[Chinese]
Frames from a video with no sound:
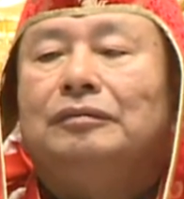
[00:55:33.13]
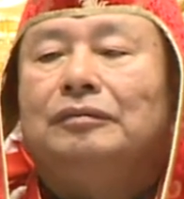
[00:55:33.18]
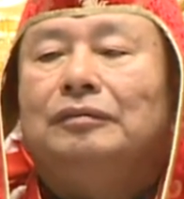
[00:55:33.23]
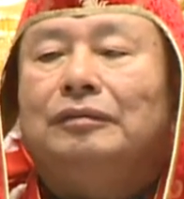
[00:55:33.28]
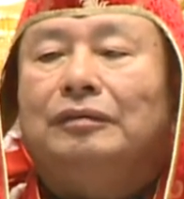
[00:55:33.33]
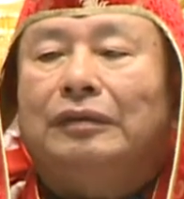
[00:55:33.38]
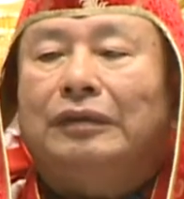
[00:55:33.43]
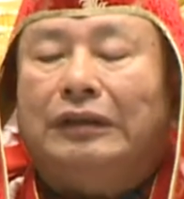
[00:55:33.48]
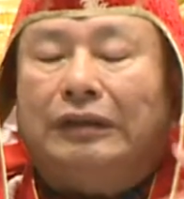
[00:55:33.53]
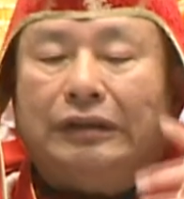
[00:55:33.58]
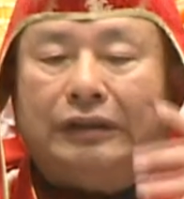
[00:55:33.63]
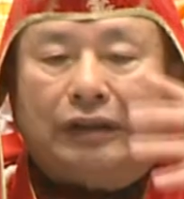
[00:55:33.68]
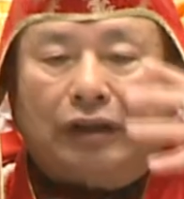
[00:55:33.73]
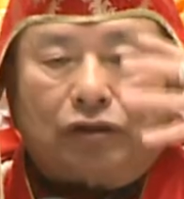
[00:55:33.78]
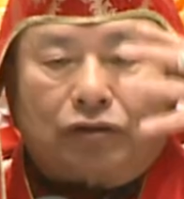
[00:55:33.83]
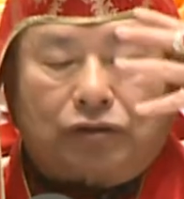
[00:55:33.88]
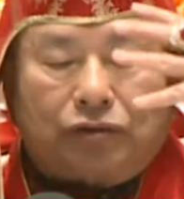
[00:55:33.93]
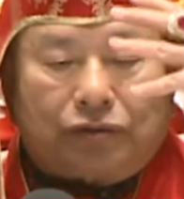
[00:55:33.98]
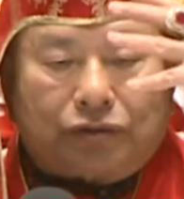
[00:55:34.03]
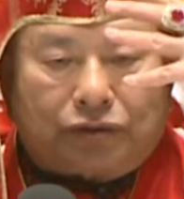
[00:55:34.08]
你
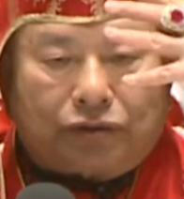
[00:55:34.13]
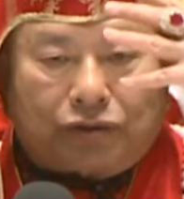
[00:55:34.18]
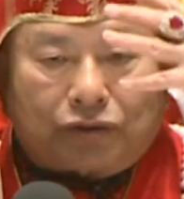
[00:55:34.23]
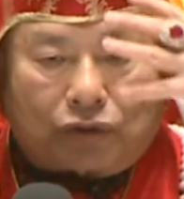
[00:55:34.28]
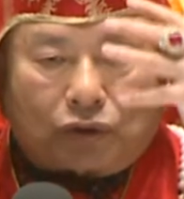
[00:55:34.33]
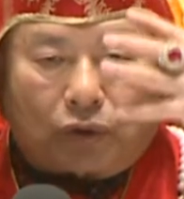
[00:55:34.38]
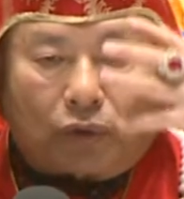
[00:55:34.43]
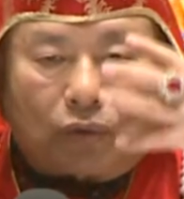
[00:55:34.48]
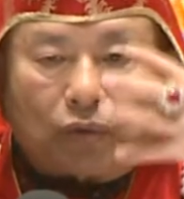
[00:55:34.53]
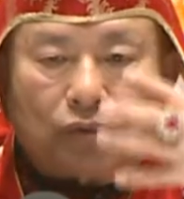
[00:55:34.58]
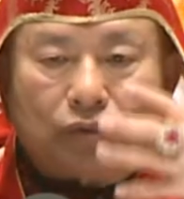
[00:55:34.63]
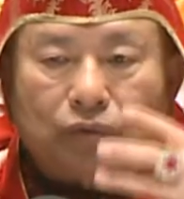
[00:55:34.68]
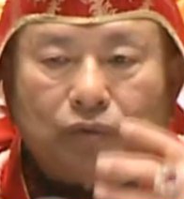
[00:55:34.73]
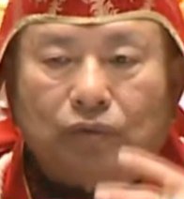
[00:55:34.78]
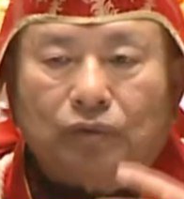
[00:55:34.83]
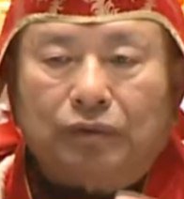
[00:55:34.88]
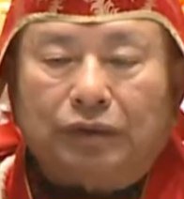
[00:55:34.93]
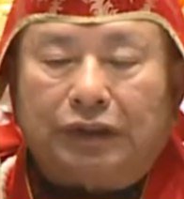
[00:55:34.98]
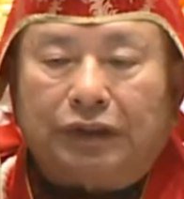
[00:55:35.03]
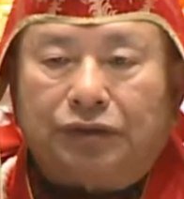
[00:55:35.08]
要守
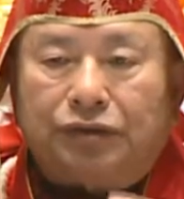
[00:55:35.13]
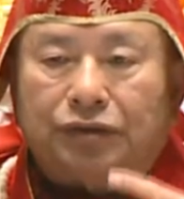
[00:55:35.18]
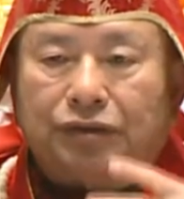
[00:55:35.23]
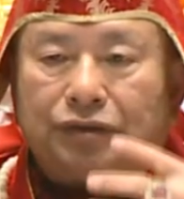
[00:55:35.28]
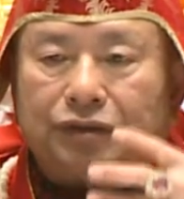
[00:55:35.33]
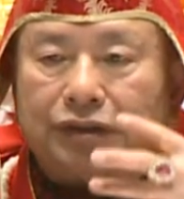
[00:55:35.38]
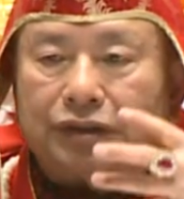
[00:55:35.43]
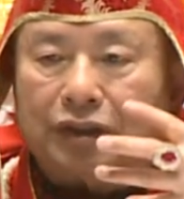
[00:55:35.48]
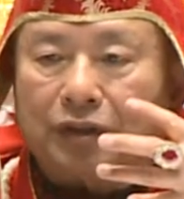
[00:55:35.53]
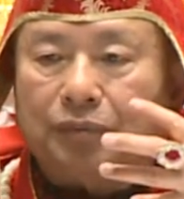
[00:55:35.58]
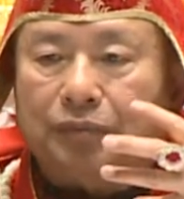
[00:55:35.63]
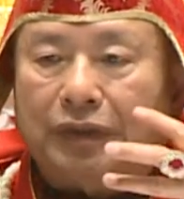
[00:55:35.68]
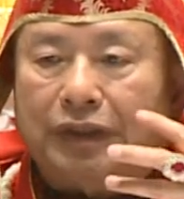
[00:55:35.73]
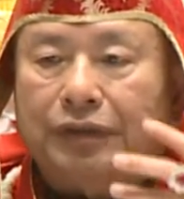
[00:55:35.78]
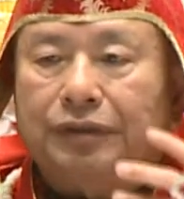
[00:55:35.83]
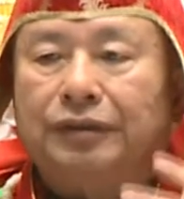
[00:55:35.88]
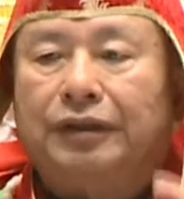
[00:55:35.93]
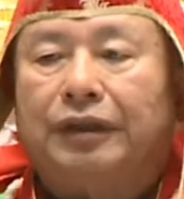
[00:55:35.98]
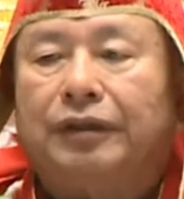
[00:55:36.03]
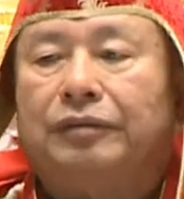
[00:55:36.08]
护你自己的
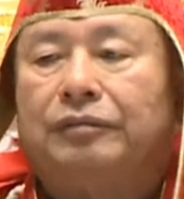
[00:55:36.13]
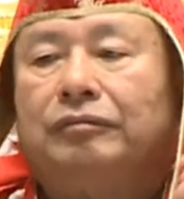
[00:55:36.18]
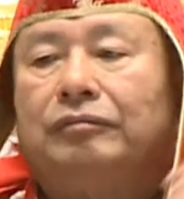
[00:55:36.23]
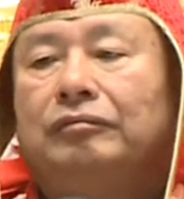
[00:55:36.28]
名点，